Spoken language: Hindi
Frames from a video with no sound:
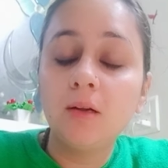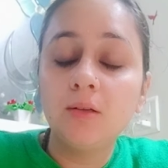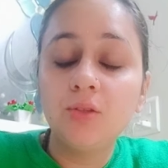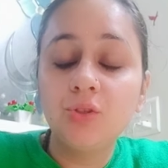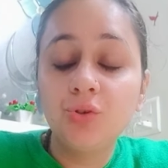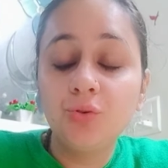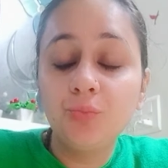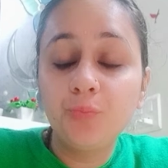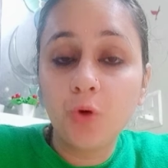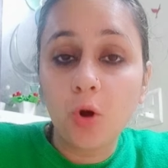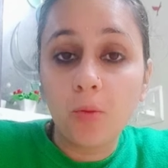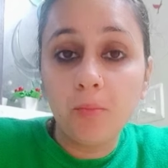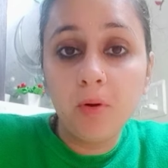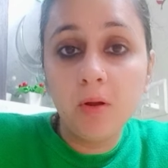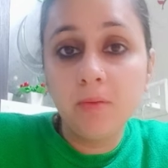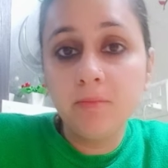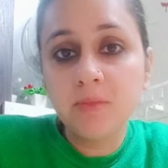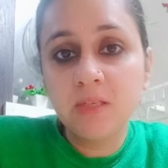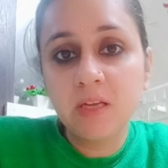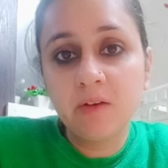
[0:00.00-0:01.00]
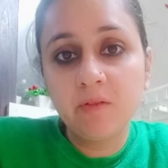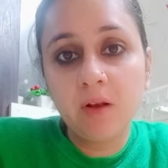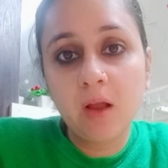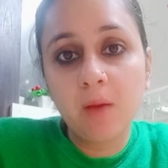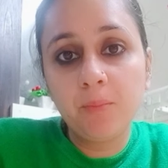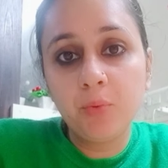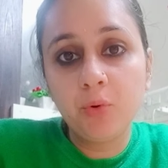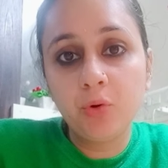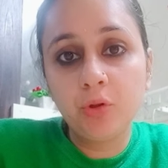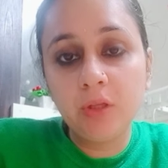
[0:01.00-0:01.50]
जो प्रॉब्लम्स
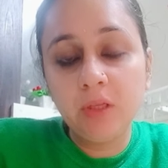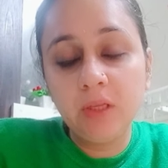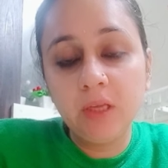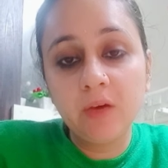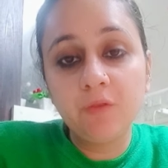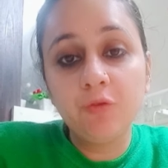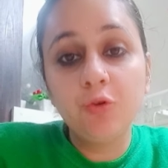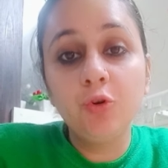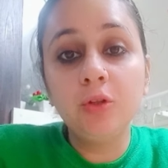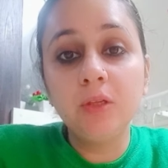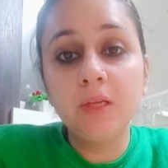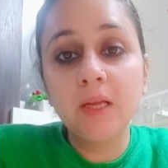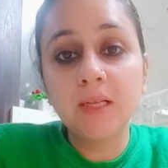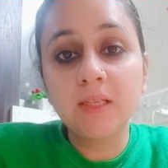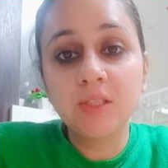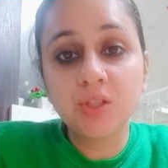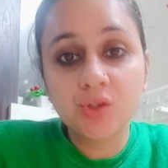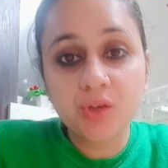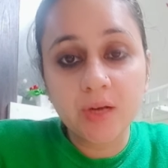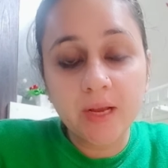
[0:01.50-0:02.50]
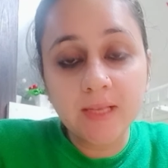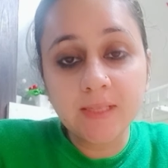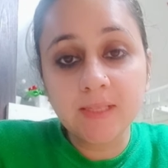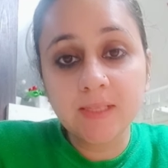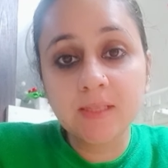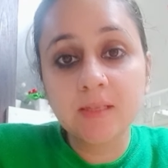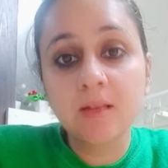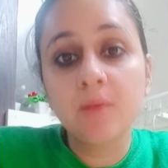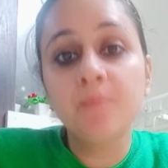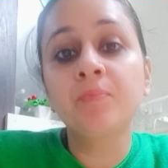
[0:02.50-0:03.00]
डेवलप होती हैं वो होती है स्ट्रेस
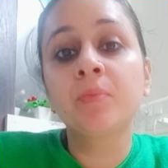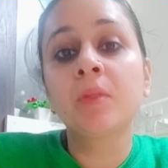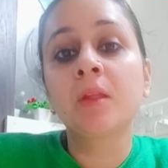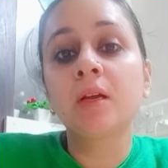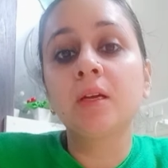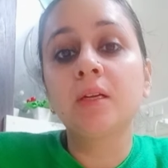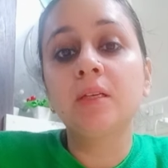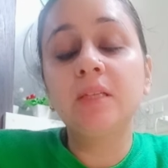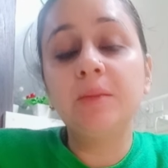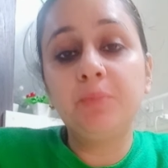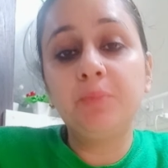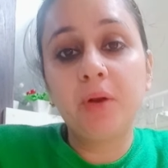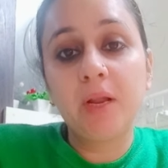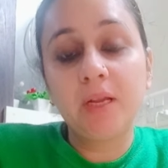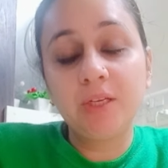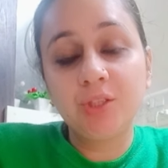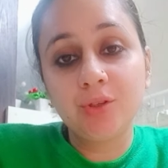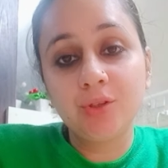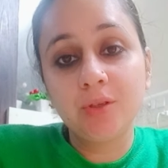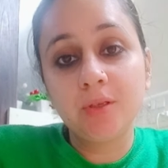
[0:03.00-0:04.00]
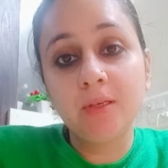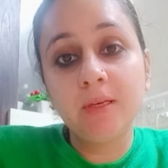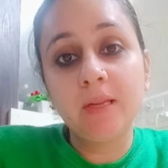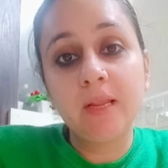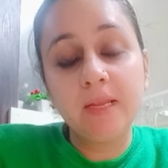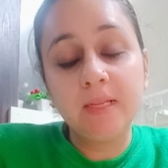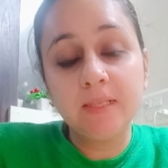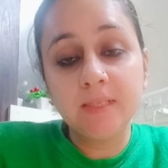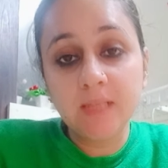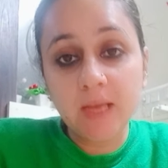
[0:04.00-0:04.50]
डिप्रेशन
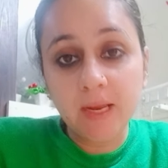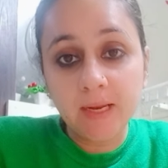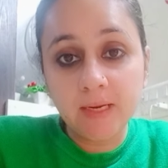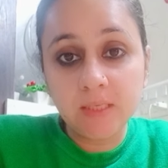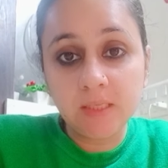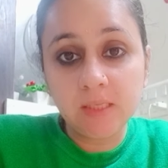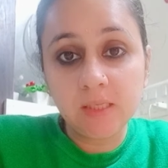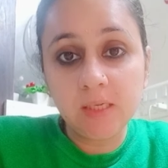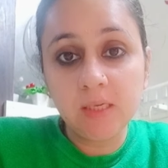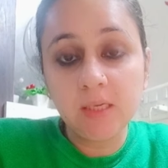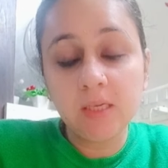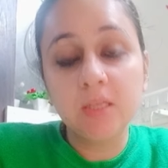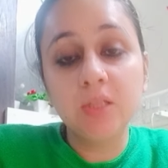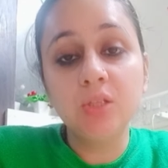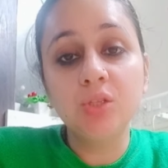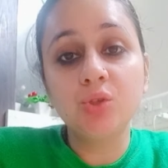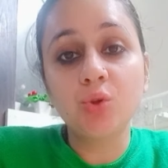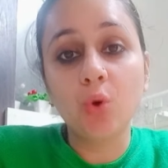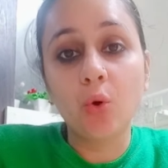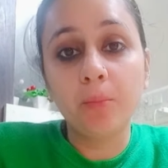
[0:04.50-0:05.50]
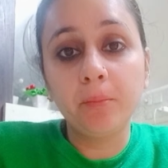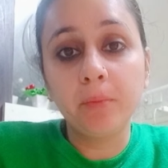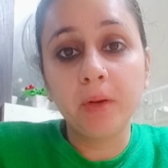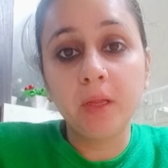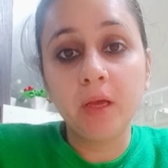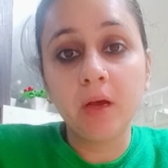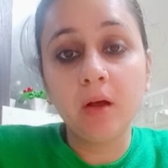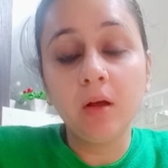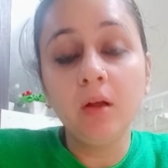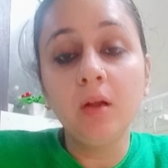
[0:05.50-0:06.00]
एनजाइटी
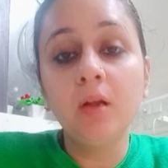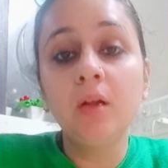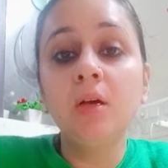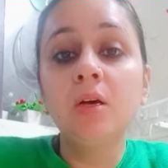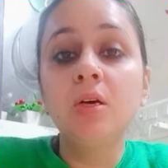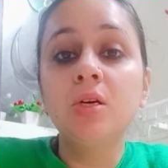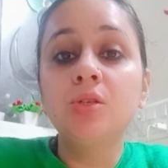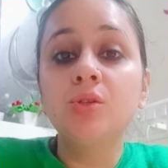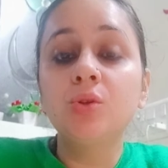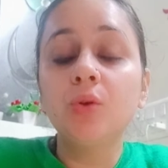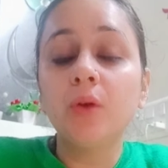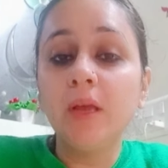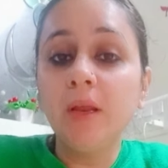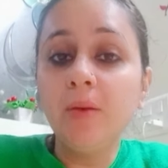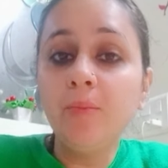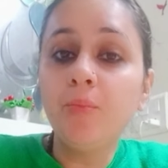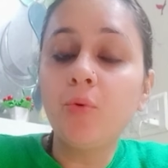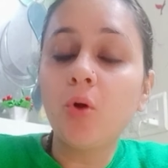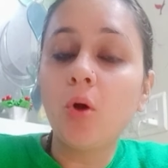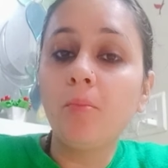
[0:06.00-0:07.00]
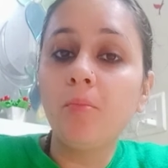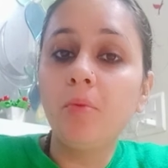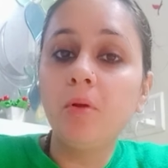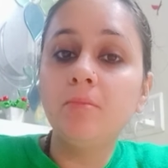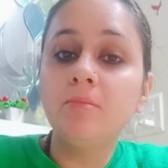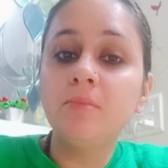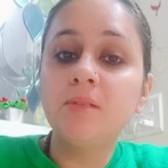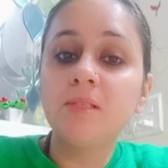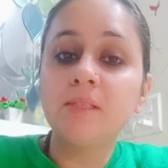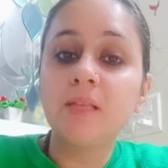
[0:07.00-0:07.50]
इंसोमनिया सो इन
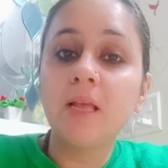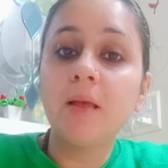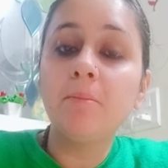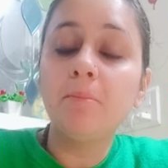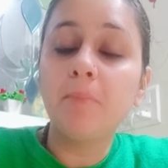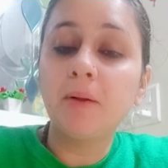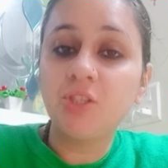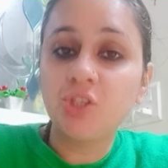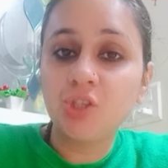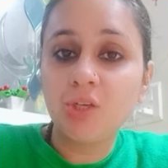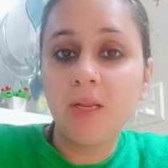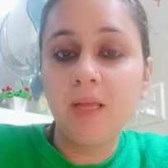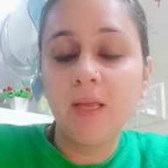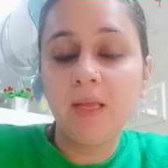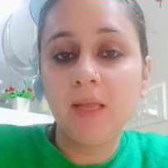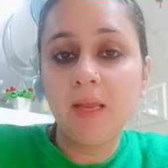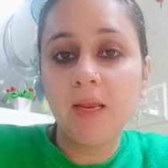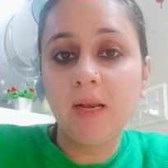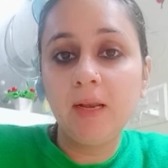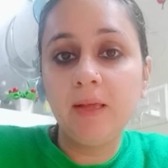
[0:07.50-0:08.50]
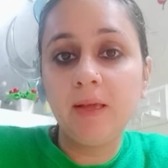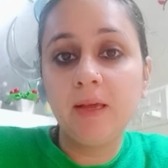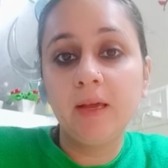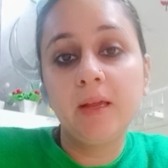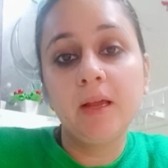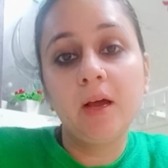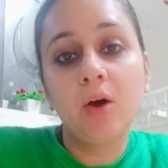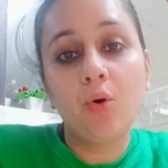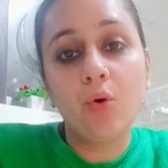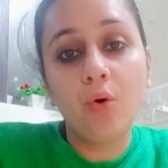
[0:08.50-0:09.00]
प्रॉब्लम्स से बचने के लिए
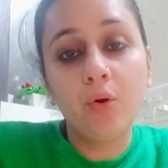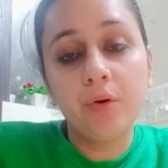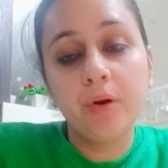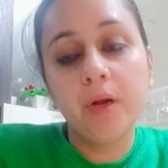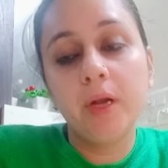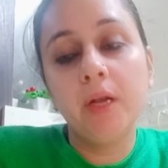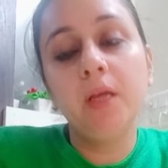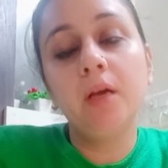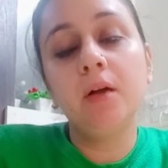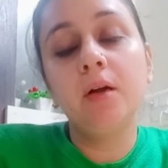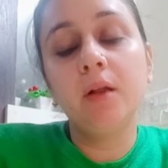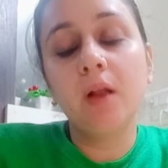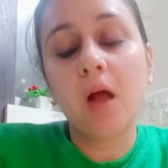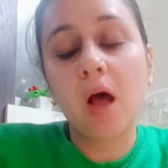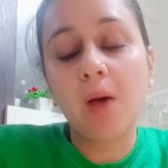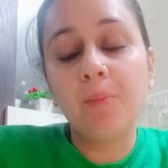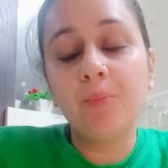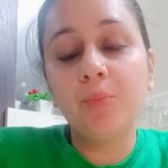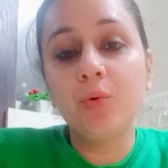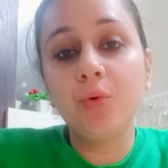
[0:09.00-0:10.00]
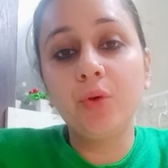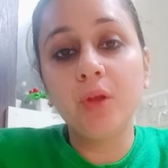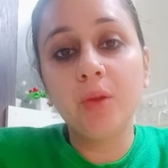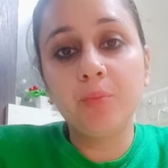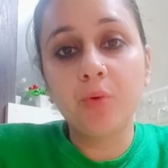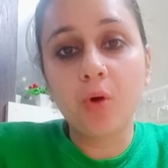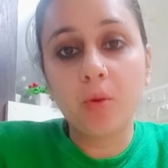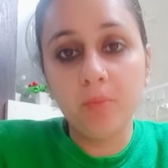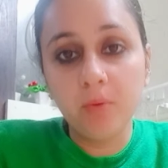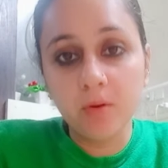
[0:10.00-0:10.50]
या ऑलरेडी अगर आपको ये
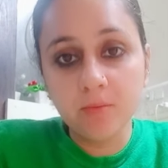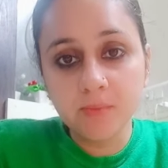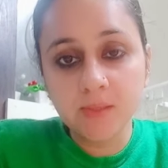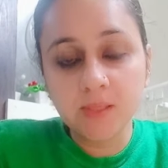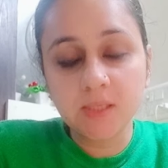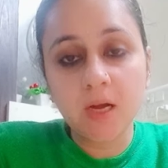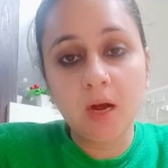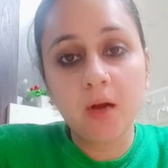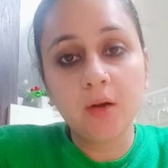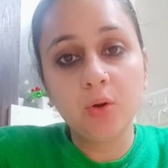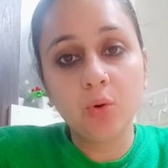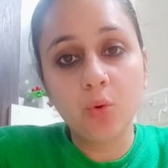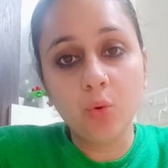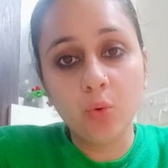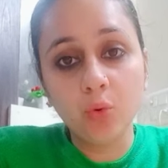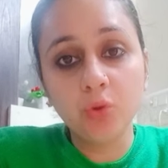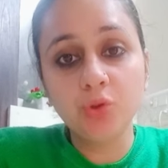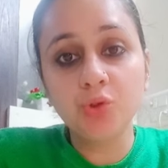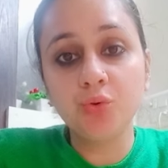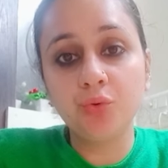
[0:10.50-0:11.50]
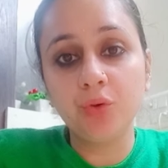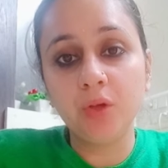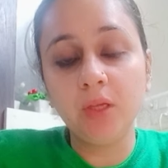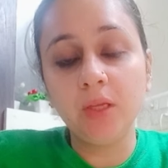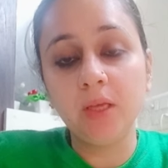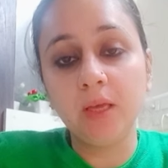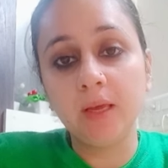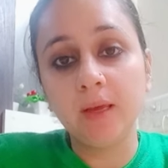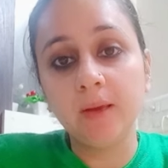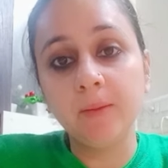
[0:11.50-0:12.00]
प्रॉब्लम स्टार्ट हो
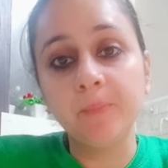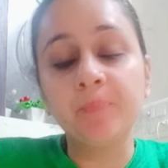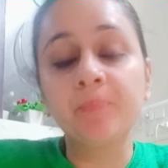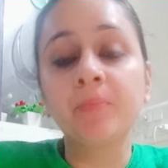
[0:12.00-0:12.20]
चुकी हैं